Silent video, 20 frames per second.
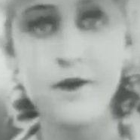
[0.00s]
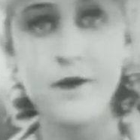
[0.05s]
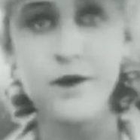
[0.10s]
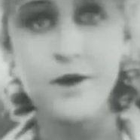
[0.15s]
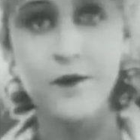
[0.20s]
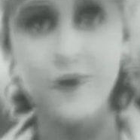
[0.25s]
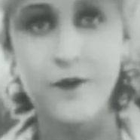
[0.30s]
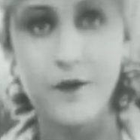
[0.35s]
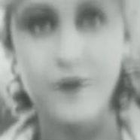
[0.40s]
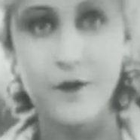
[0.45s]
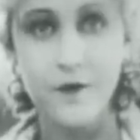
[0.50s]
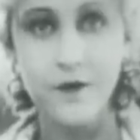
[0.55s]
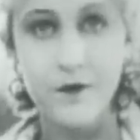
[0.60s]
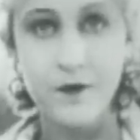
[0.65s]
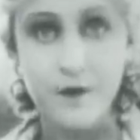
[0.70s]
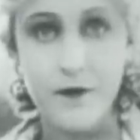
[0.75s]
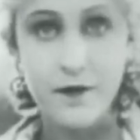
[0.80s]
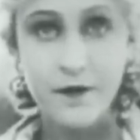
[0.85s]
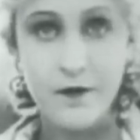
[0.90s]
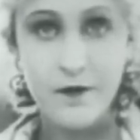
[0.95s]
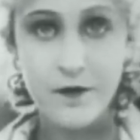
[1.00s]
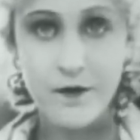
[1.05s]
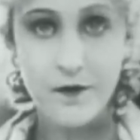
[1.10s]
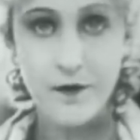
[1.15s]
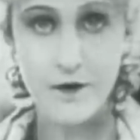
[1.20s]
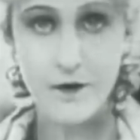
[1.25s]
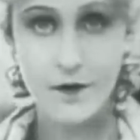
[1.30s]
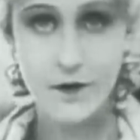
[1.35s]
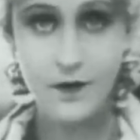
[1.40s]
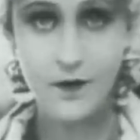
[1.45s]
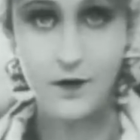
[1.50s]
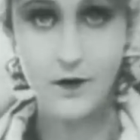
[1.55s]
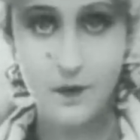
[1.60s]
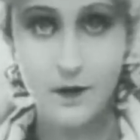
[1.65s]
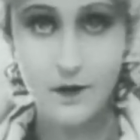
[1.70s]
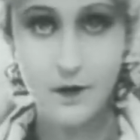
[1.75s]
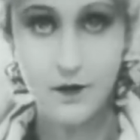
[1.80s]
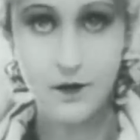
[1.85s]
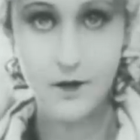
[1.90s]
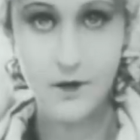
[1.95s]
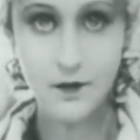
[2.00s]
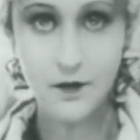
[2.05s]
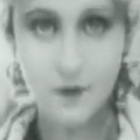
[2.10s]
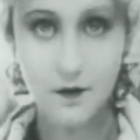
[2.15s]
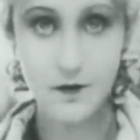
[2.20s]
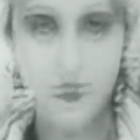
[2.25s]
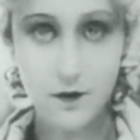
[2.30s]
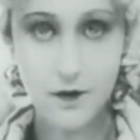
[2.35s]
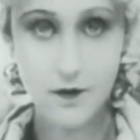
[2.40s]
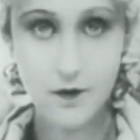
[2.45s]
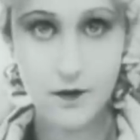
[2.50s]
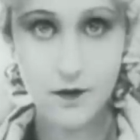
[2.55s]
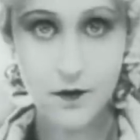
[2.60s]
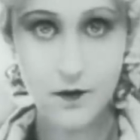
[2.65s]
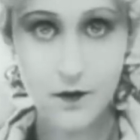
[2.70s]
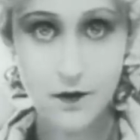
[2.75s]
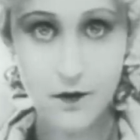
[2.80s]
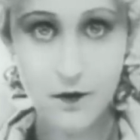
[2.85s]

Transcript: imaginada en 1816 por